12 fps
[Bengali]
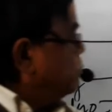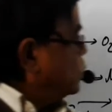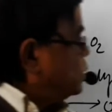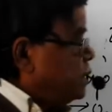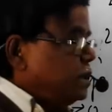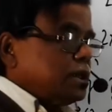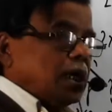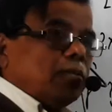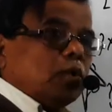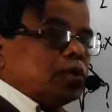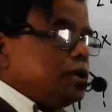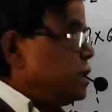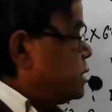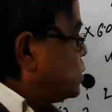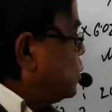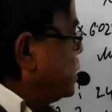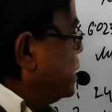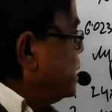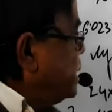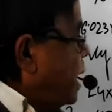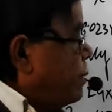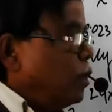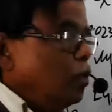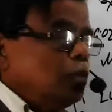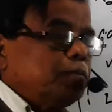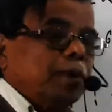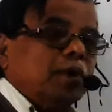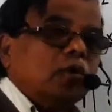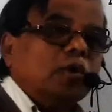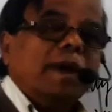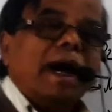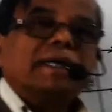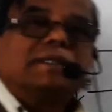বত্রিশ গ্রাম অক্সিজেনের সঙ্গে এবং উৎপন্ন করবে